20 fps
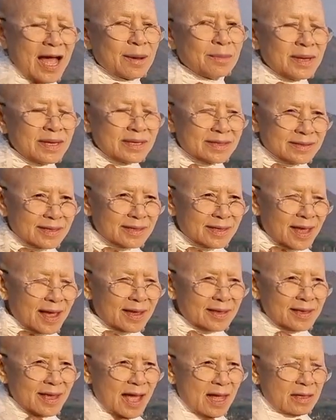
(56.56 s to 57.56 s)
อมิส
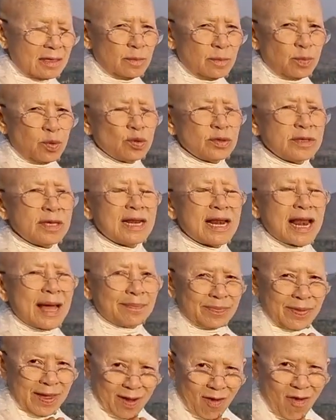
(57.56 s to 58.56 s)
ทายาทคือผู้ที่
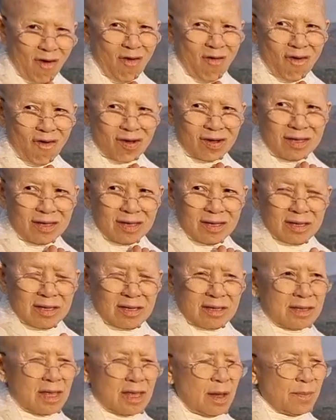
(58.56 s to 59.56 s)
รับแต่ของ
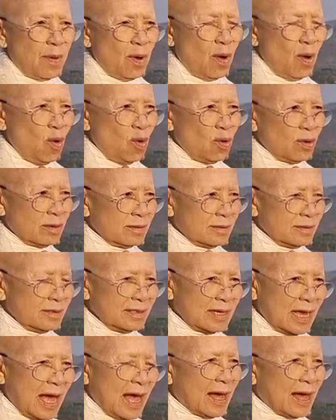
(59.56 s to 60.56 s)
แต่พระองค์
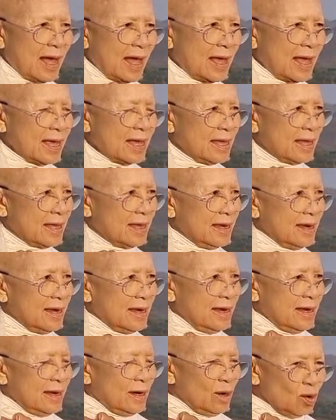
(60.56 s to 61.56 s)
อยากให้
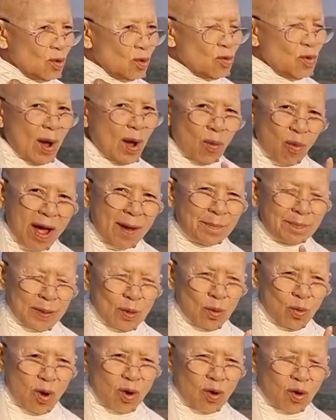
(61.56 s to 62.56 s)
รู้ว่าความ
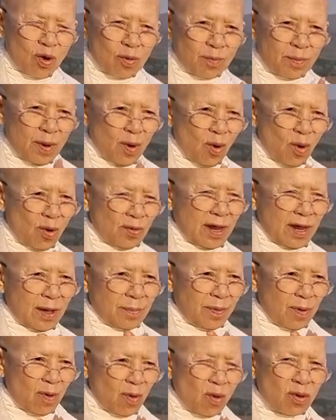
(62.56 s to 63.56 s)
เป็นห่วงของพระองค์เนี่
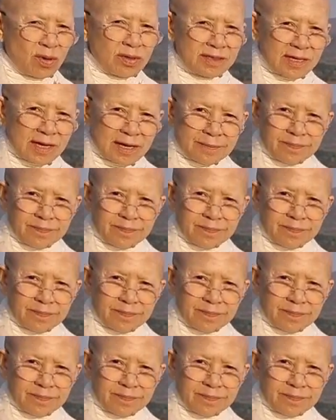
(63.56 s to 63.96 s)
ย พระองค์